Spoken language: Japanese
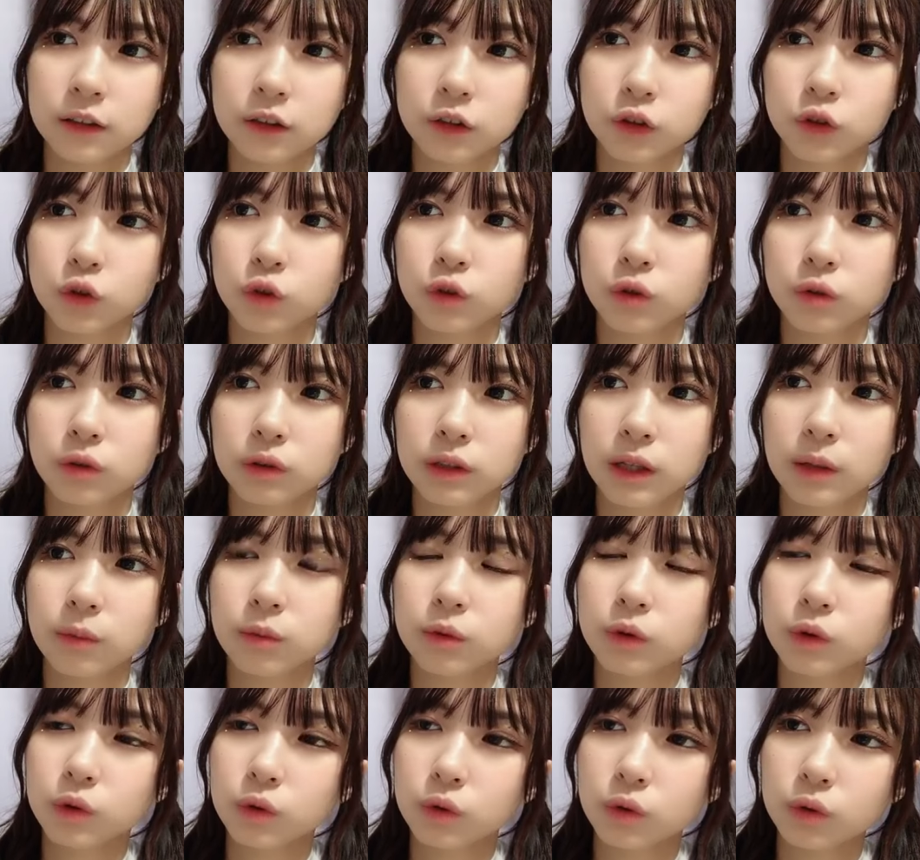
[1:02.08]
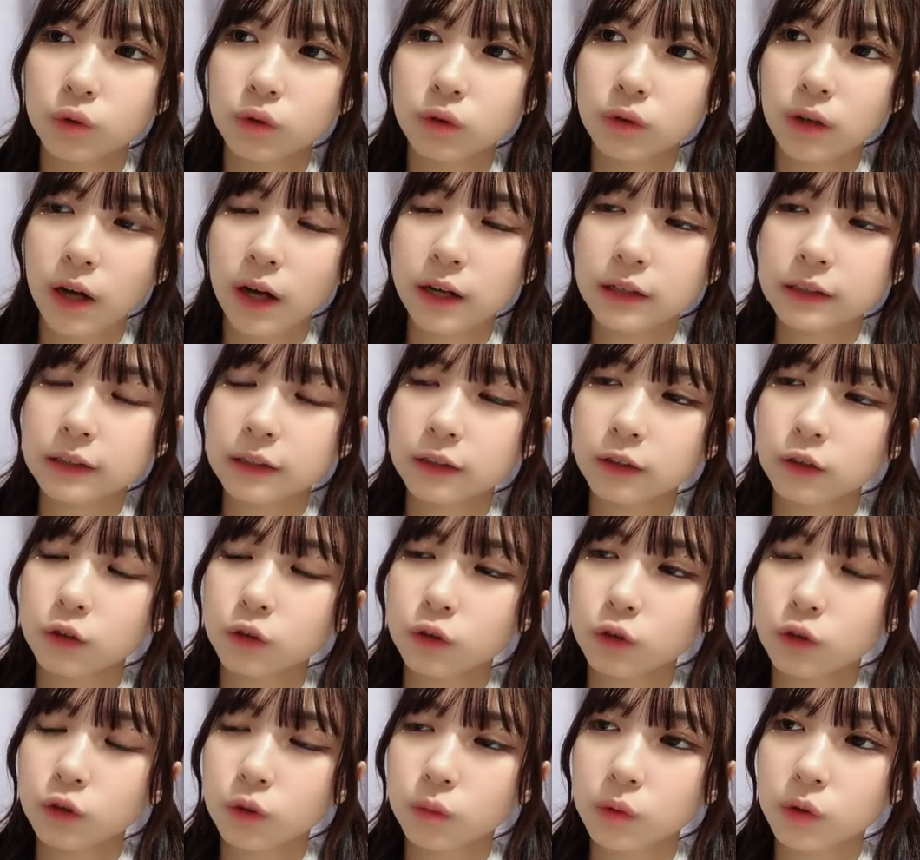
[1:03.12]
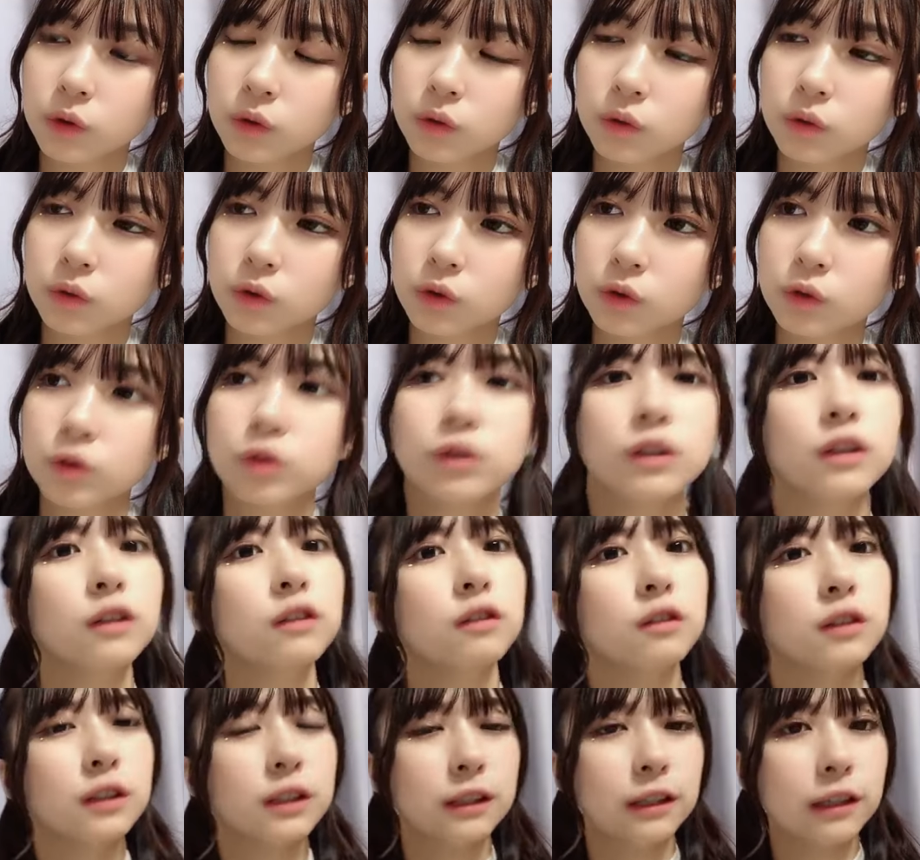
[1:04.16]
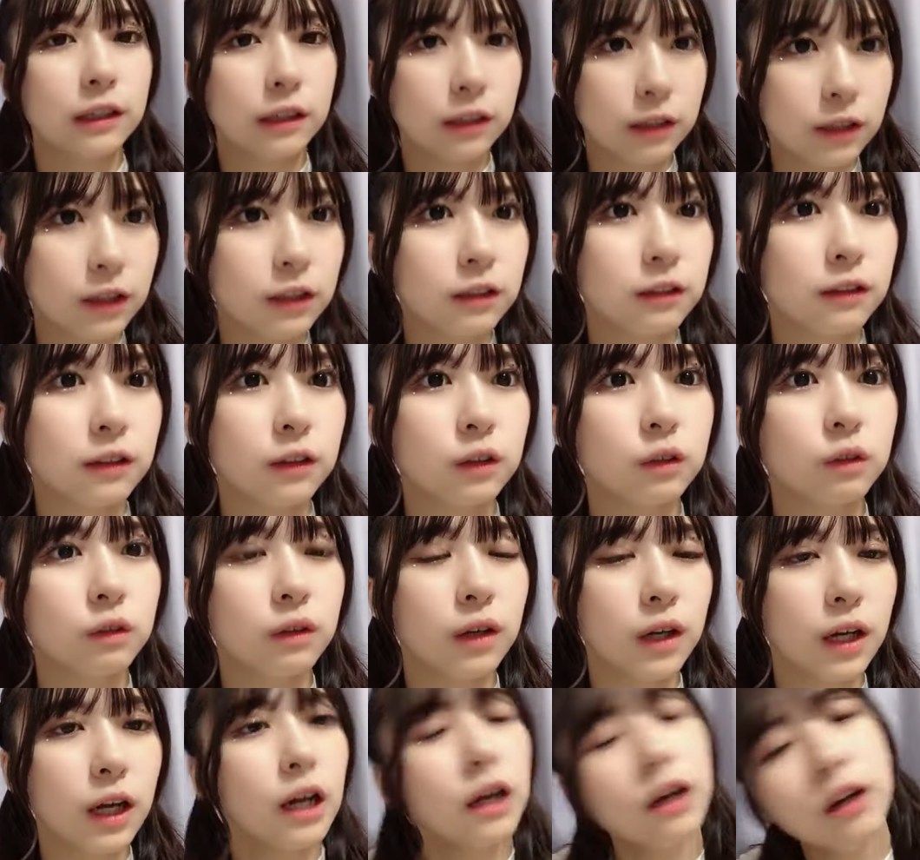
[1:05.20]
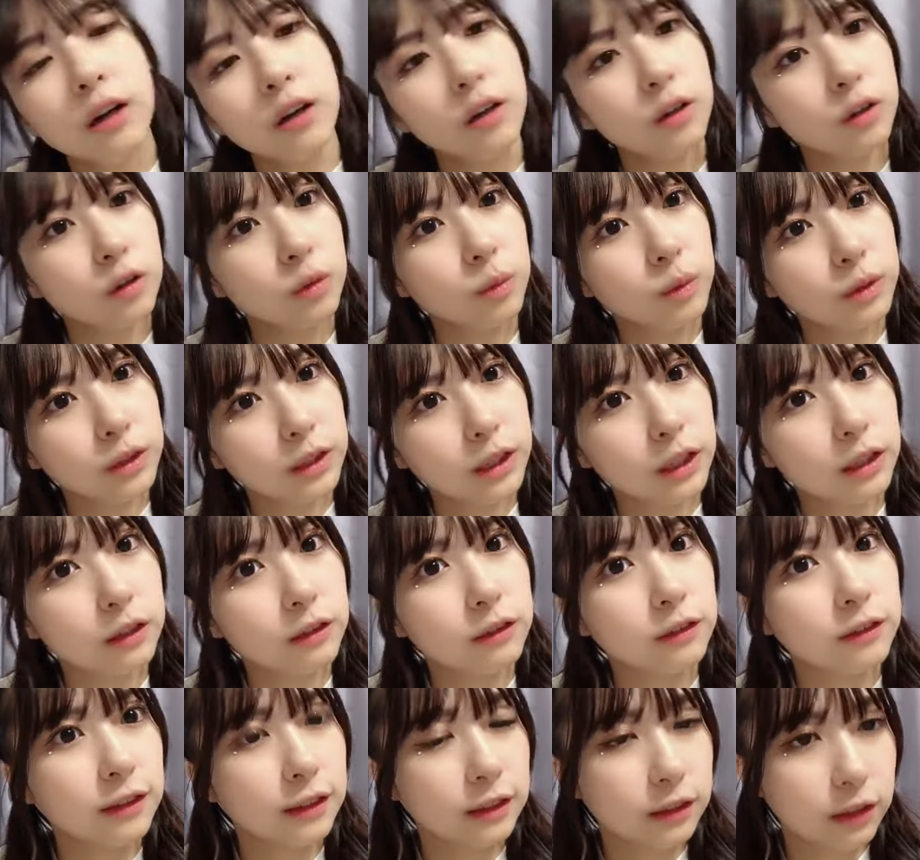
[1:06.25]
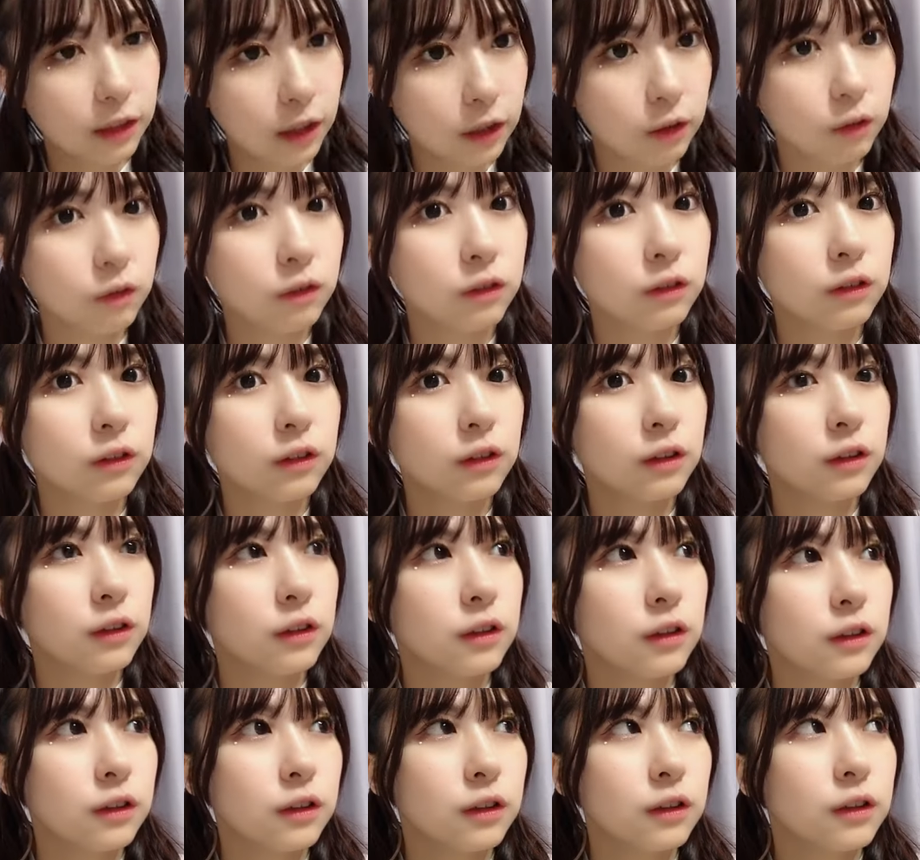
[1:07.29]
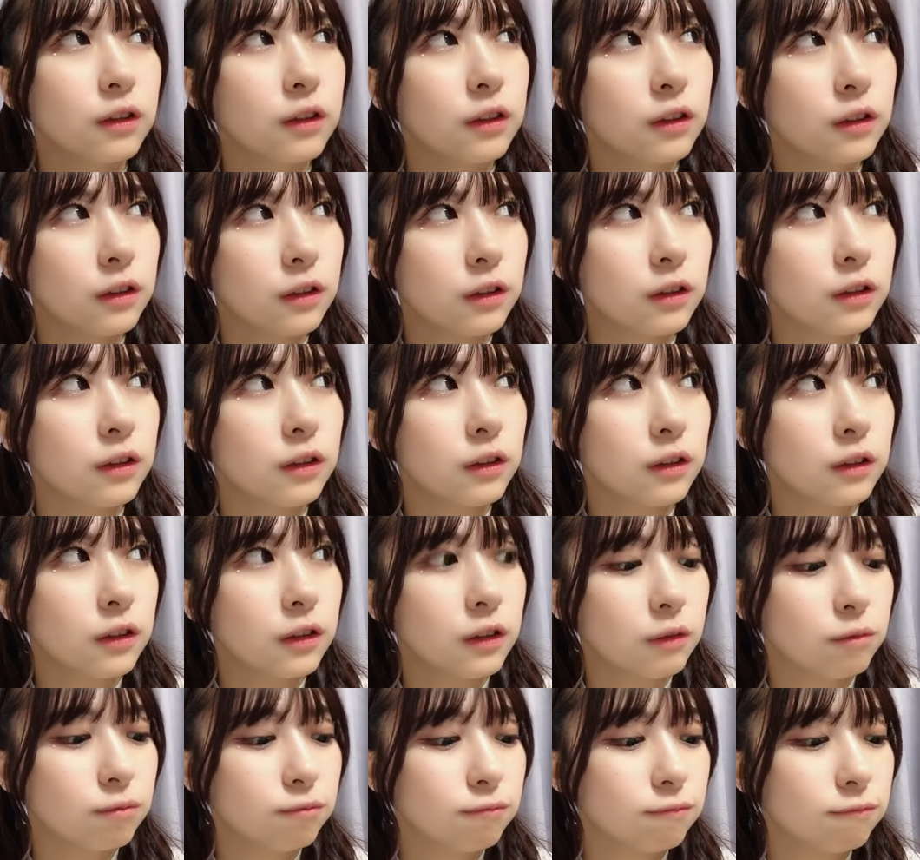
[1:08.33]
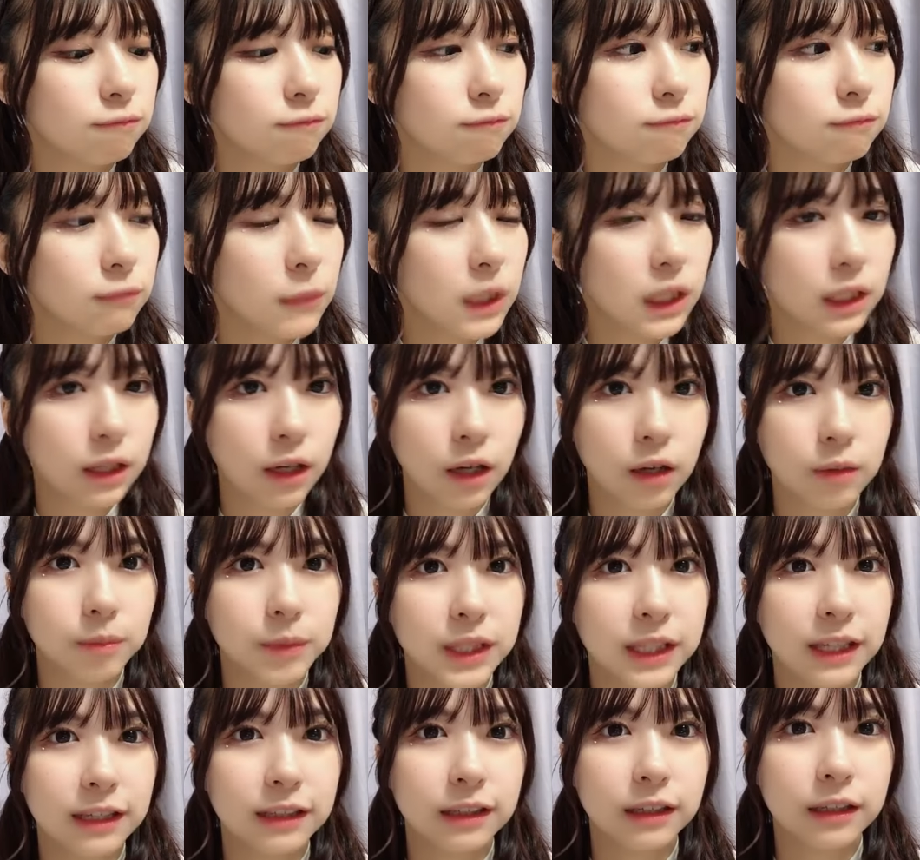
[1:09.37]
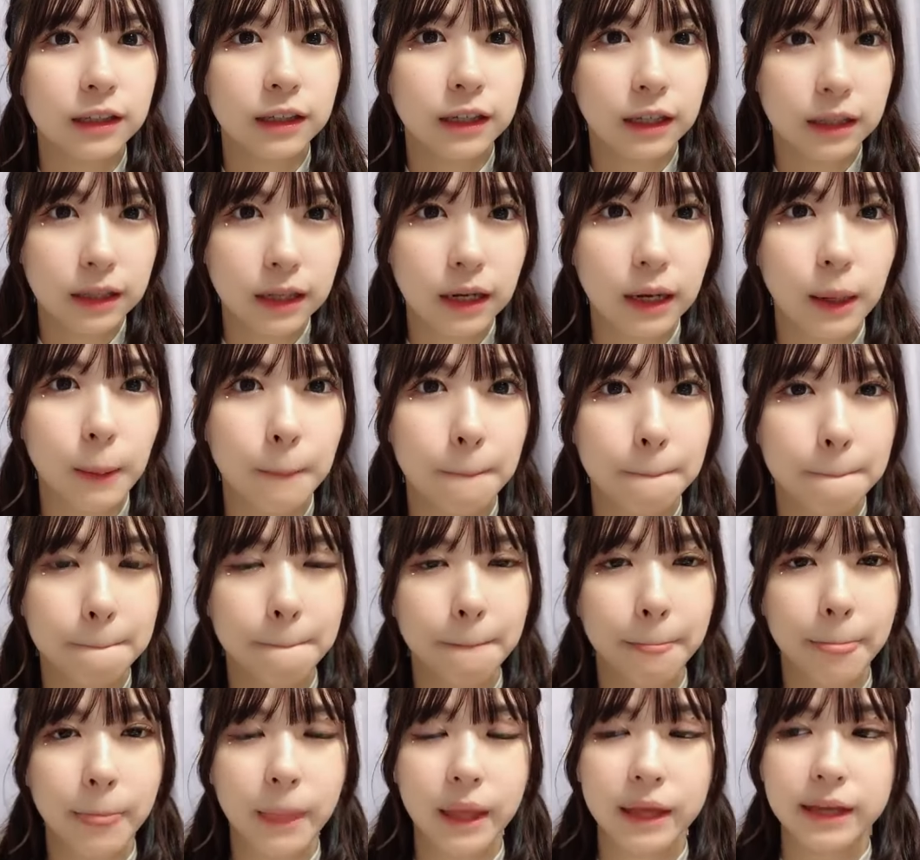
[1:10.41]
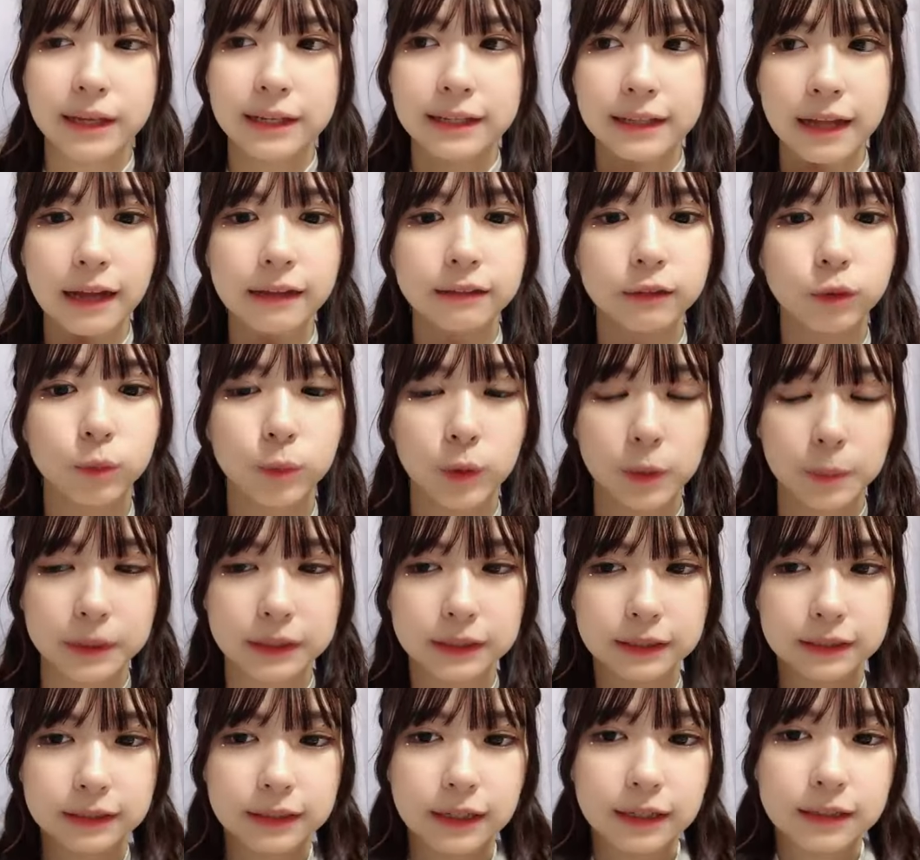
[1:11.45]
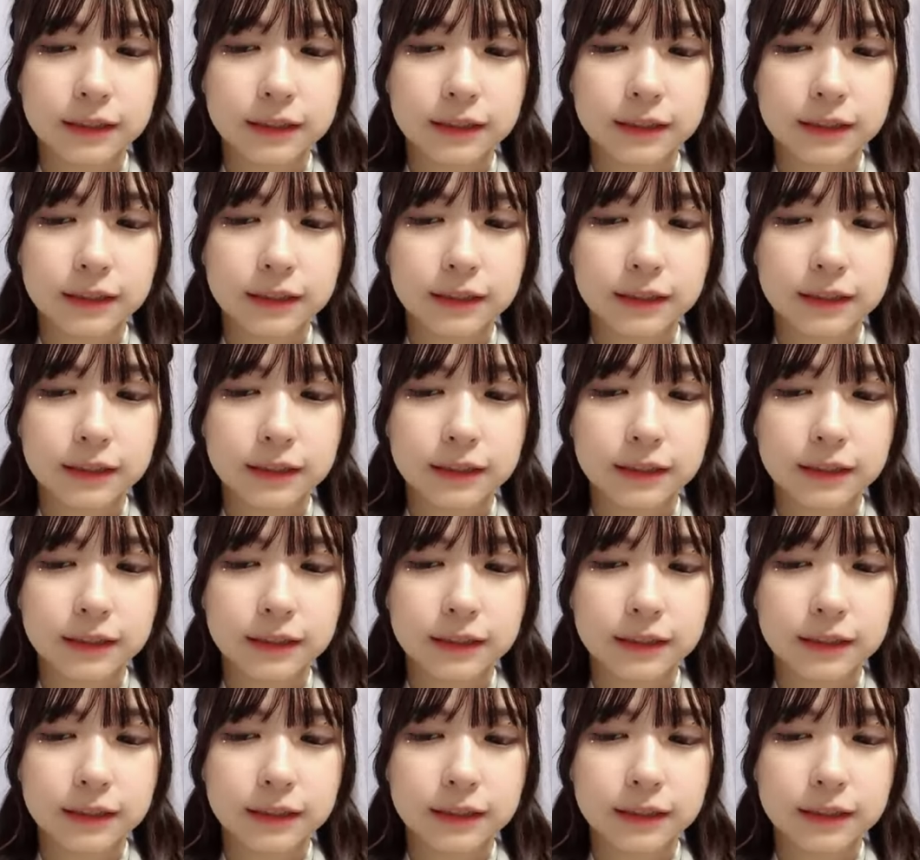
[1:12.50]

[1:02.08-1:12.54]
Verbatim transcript: ちょっと多分配信するのも夜遅くなるんじゃないかなっていうのは思っているんですけど、うーん、また見ていただけたらいいなと思います。